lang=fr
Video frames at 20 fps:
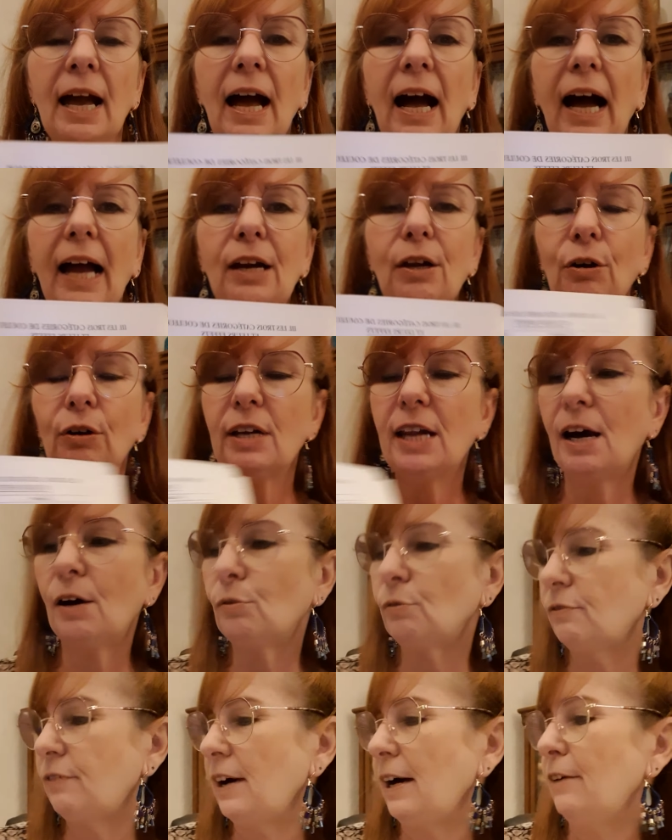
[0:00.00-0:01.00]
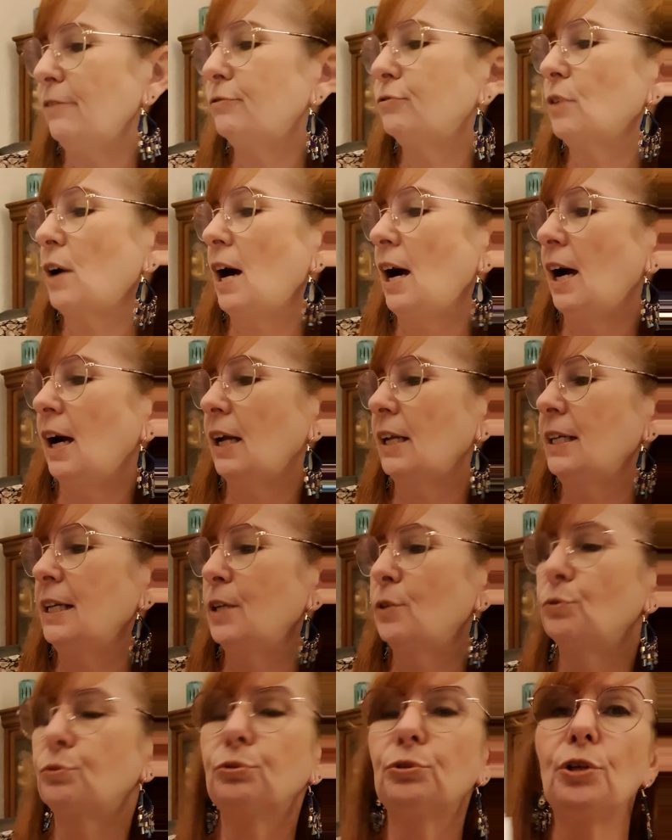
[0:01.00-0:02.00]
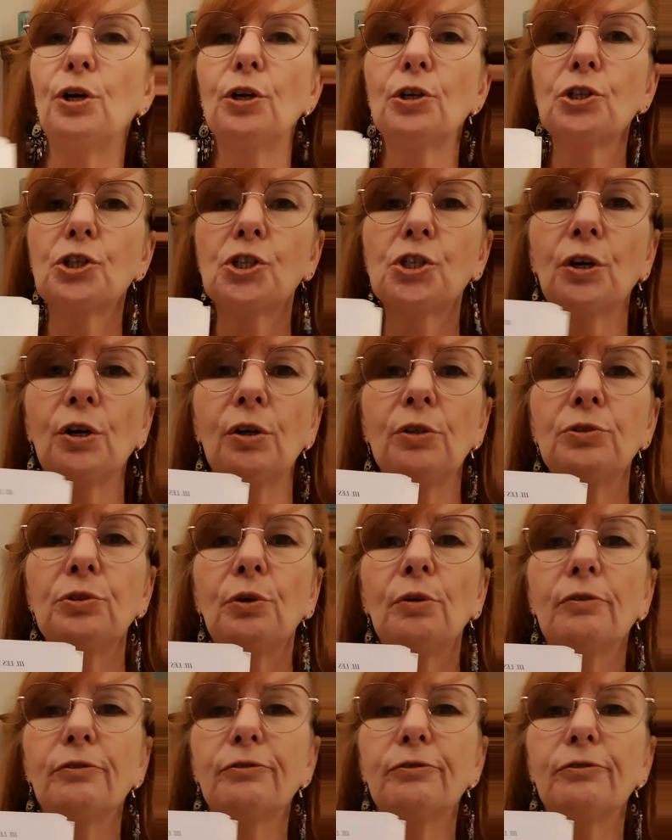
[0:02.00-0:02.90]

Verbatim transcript: Alors là, on va avoir les couleurs chaudes,